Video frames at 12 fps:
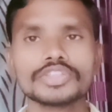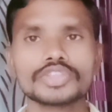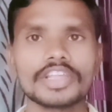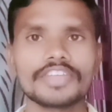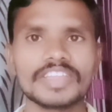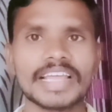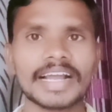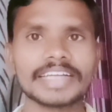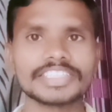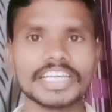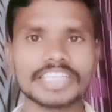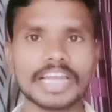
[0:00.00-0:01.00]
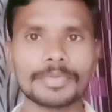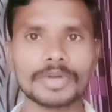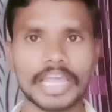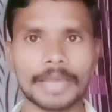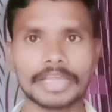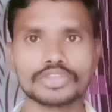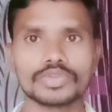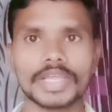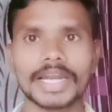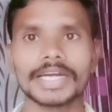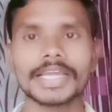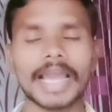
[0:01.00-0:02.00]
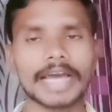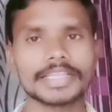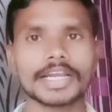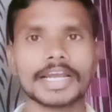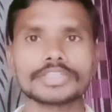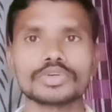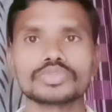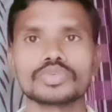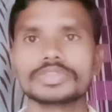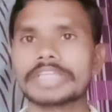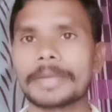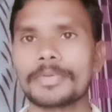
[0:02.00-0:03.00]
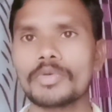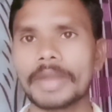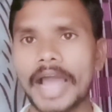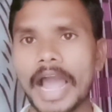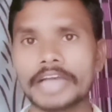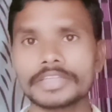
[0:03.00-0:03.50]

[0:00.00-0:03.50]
సో ఈ విధంగా చేసినప్పుడు ఏమైతుంది అని అంటే ఆధార్ కార్డుతో చూసినప్పుడు మన